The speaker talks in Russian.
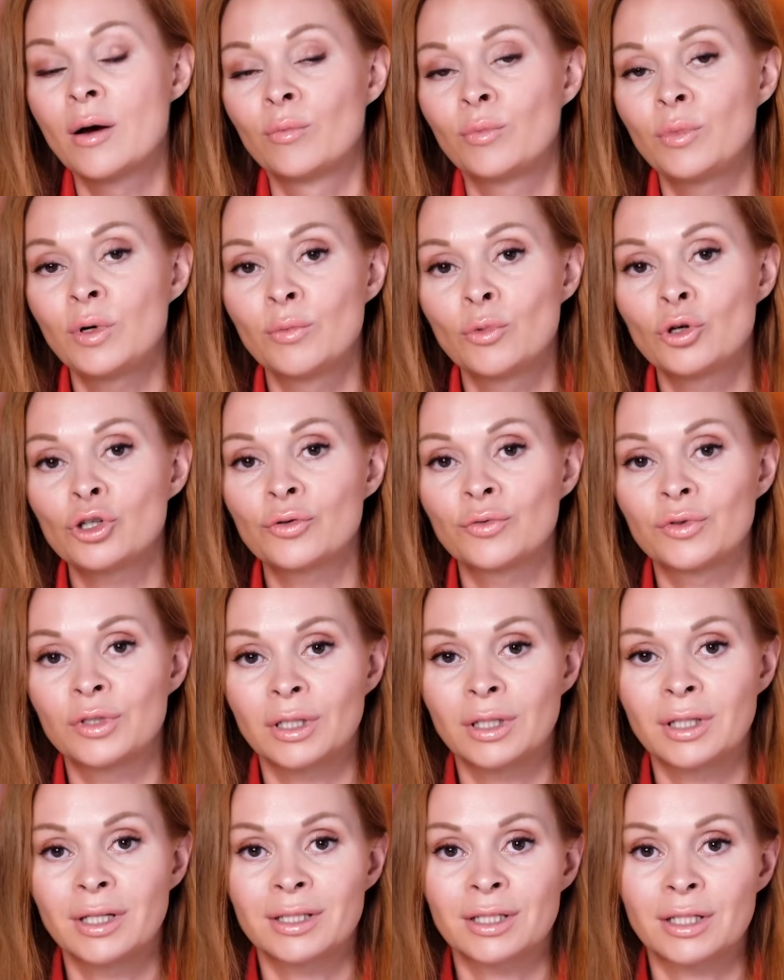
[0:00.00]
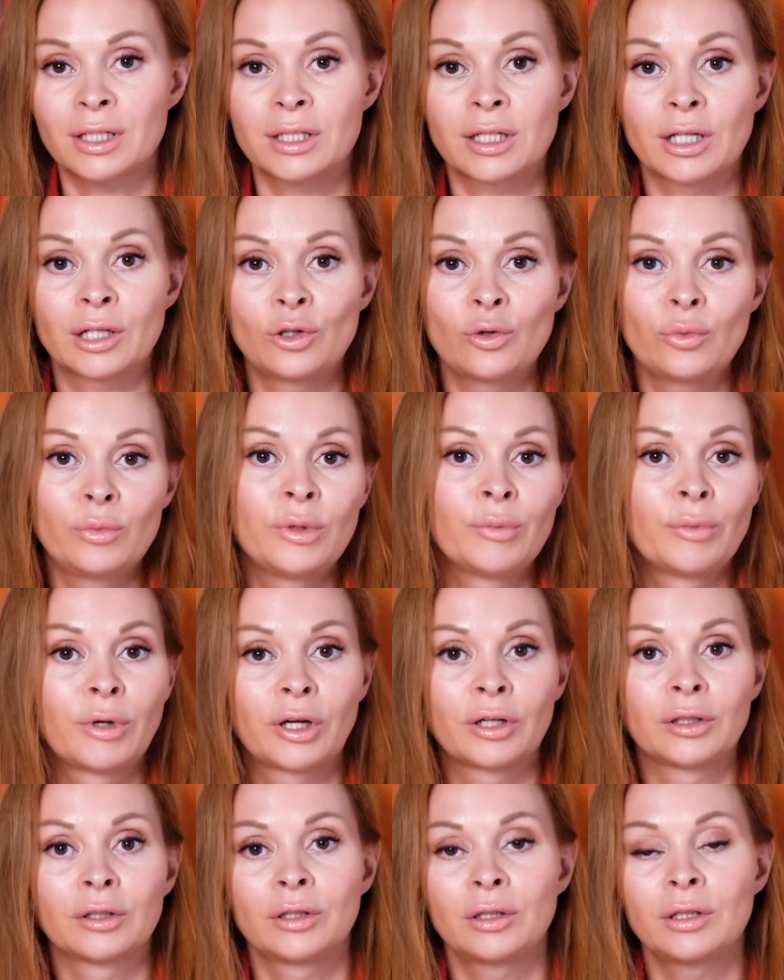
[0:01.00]
Мы можем всегда сказать,
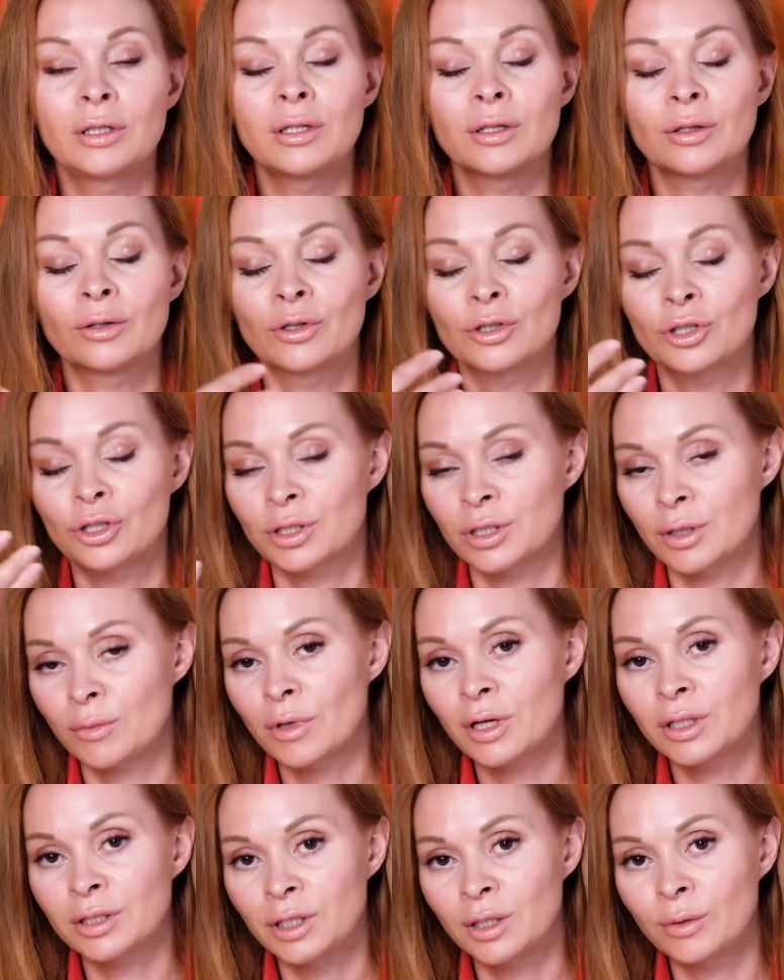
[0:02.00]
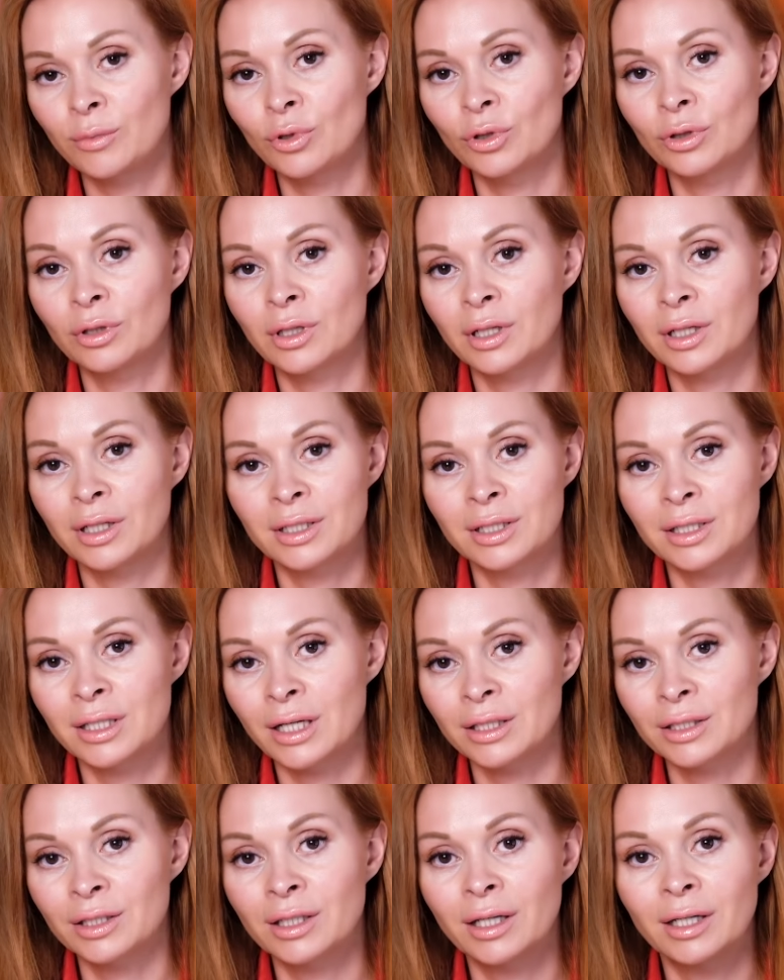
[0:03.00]
любимый, ты хочешь забрать ребенка из
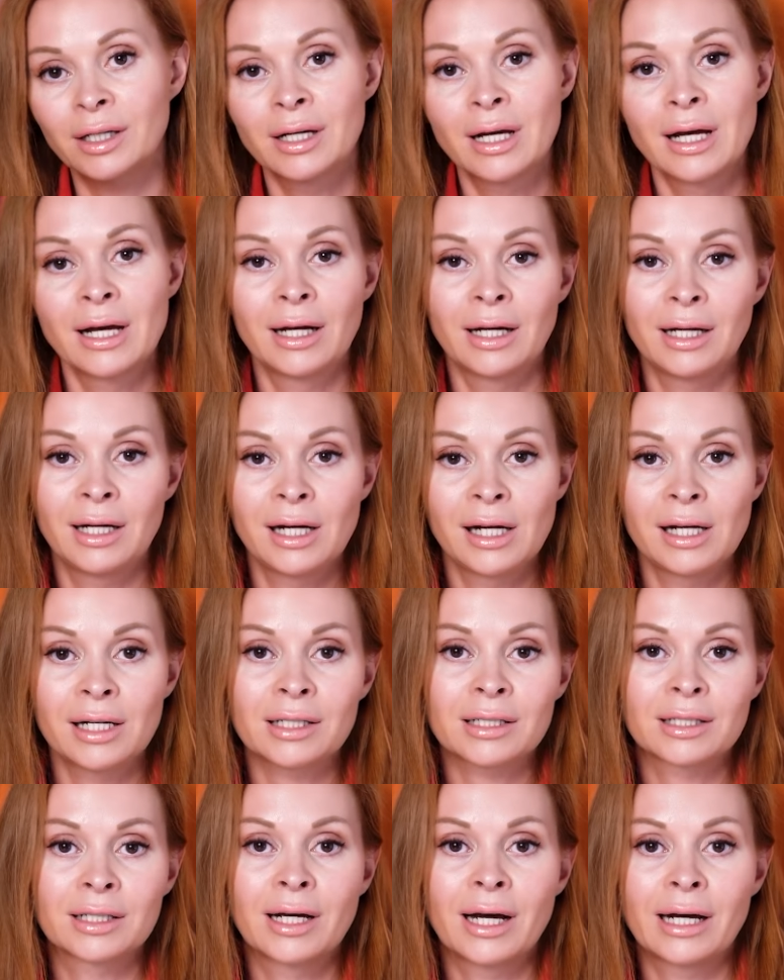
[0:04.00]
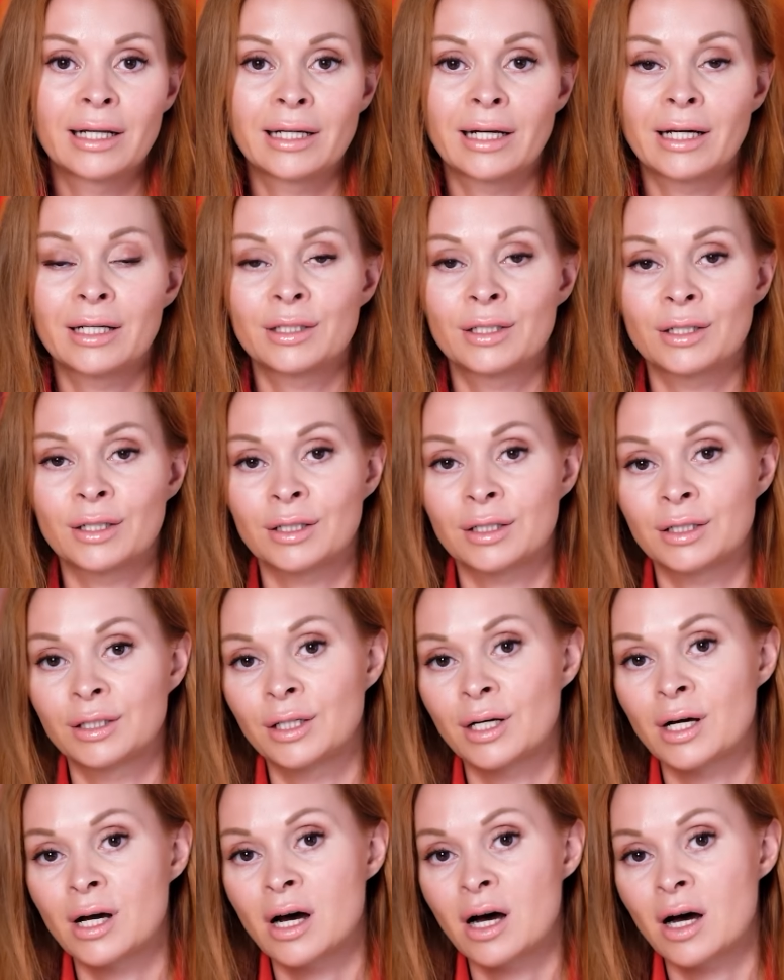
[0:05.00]
садика или сгонять
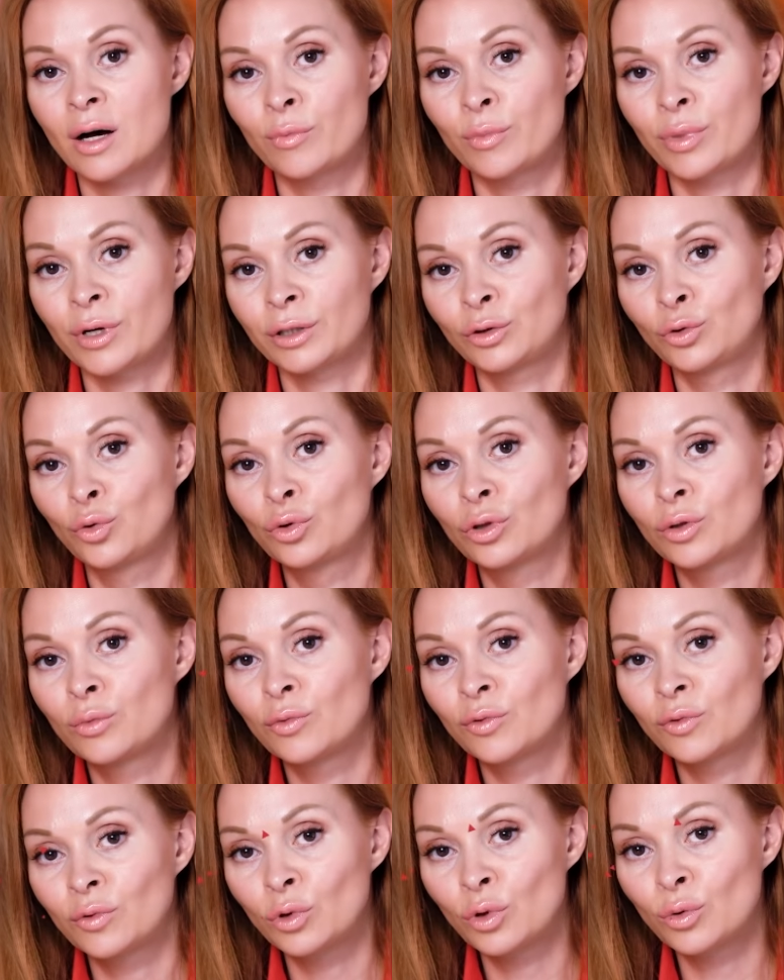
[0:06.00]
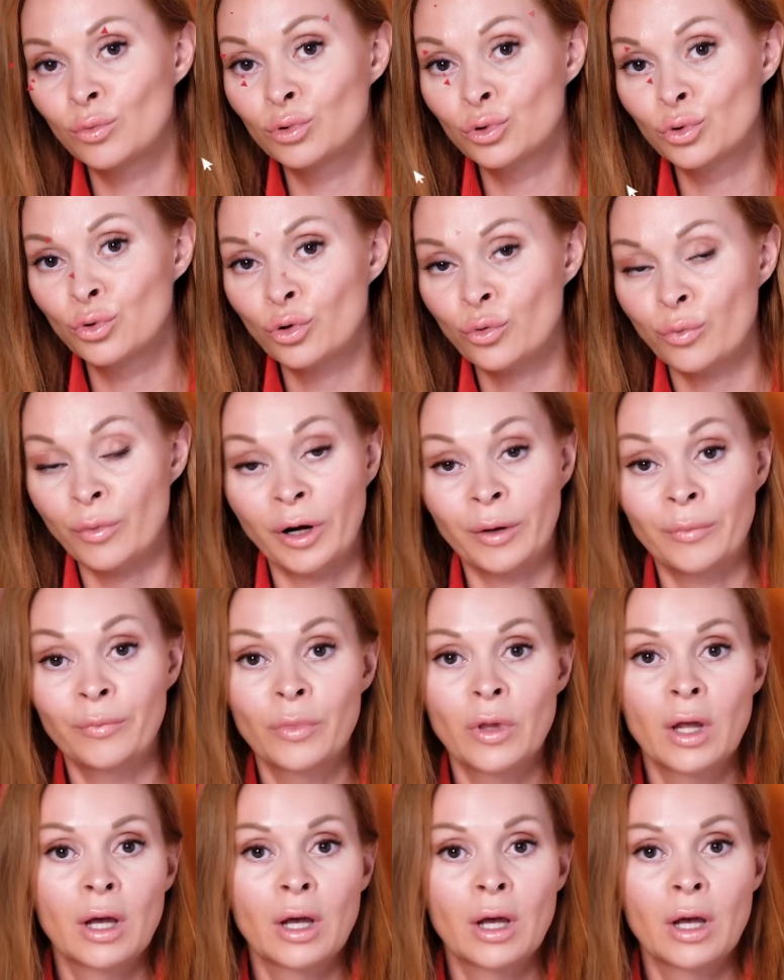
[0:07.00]
за продуктами в глобус гурме.